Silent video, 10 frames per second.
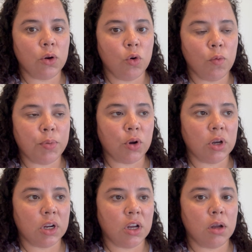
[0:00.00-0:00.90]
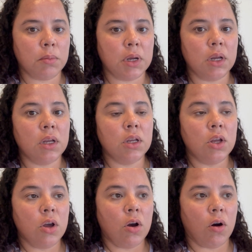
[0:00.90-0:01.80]
o programa
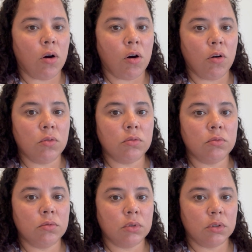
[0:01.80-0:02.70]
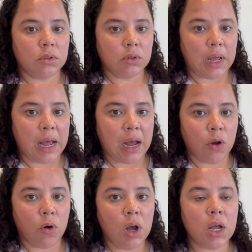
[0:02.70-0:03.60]
All
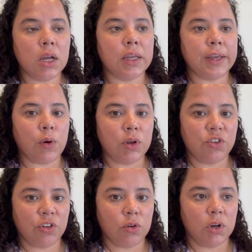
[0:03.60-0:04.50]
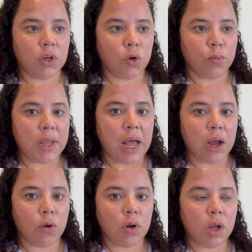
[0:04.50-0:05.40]
Acor, que é o antigo Le Club
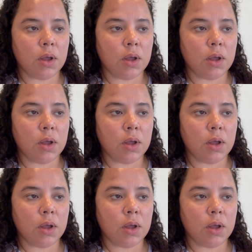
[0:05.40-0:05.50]
Acor.